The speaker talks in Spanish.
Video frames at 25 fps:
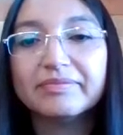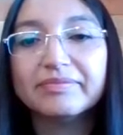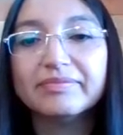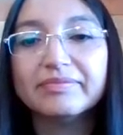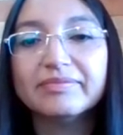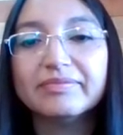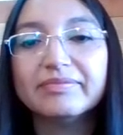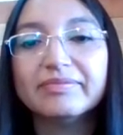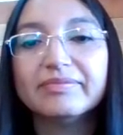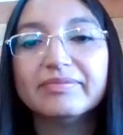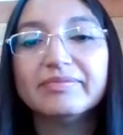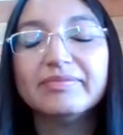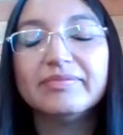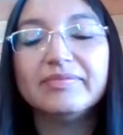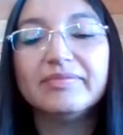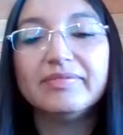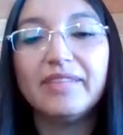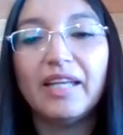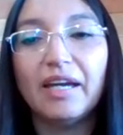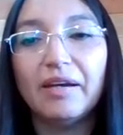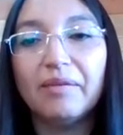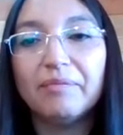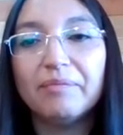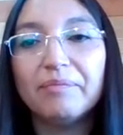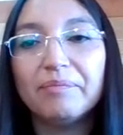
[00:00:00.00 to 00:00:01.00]
No, yo mm.
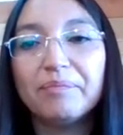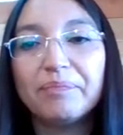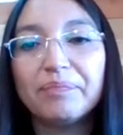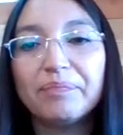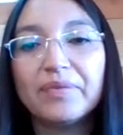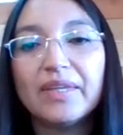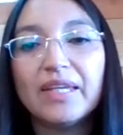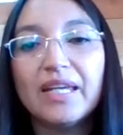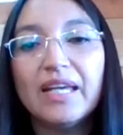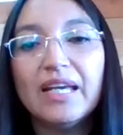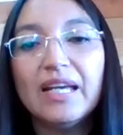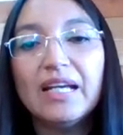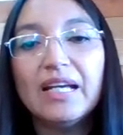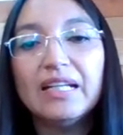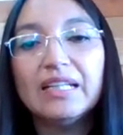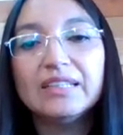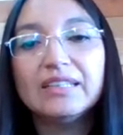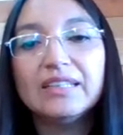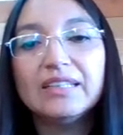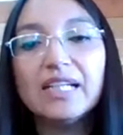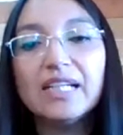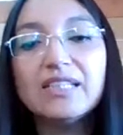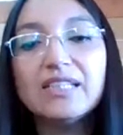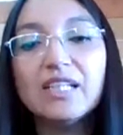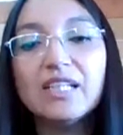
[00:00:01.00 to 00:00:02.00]
no.
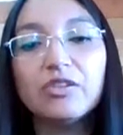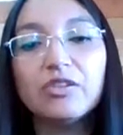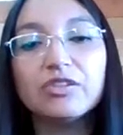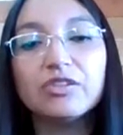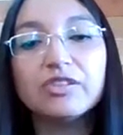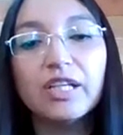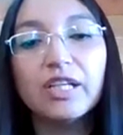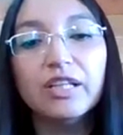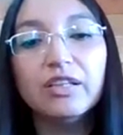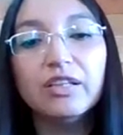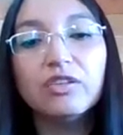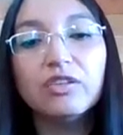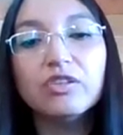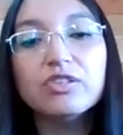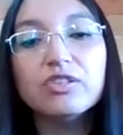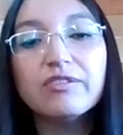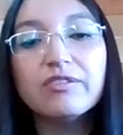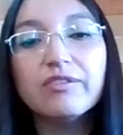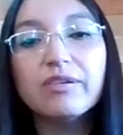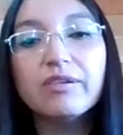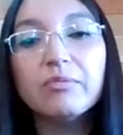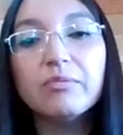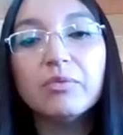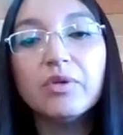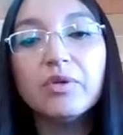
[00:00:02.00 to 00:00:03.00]
Ya chicos, entonces
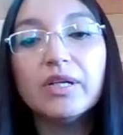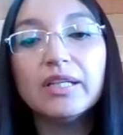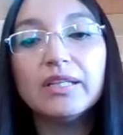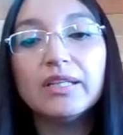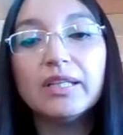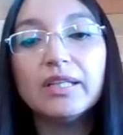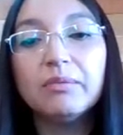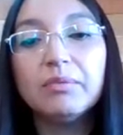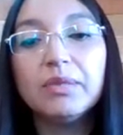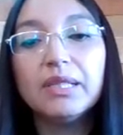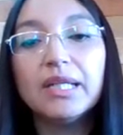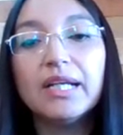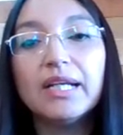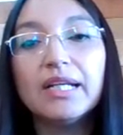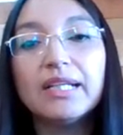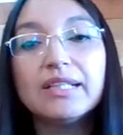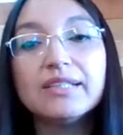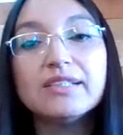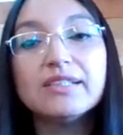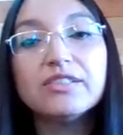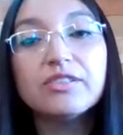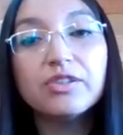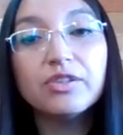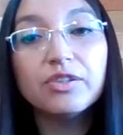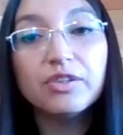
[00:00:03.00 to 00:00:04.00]
vamos a terminar la
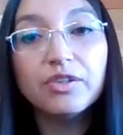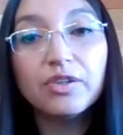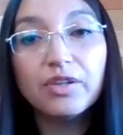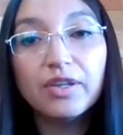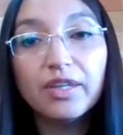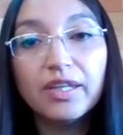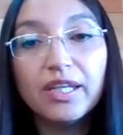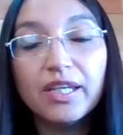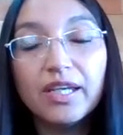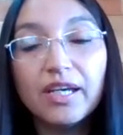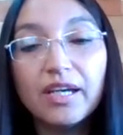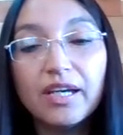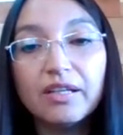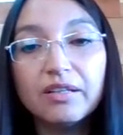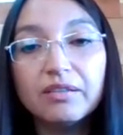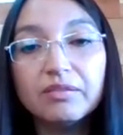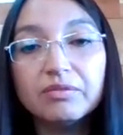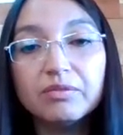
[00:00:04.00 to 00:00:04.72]
sesión de hoy día.